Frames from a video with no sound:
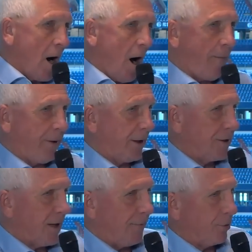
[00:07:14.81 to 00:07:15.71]
Aber das
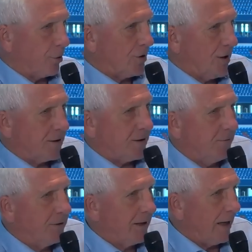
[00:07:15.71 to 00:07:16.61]
ist ein Prozess,
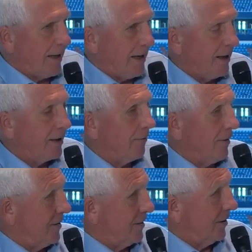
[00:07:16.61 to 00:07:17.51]
da wird er lernen, da
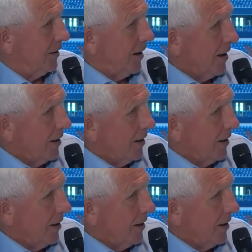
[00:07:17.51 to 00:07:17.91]
werden sie sich,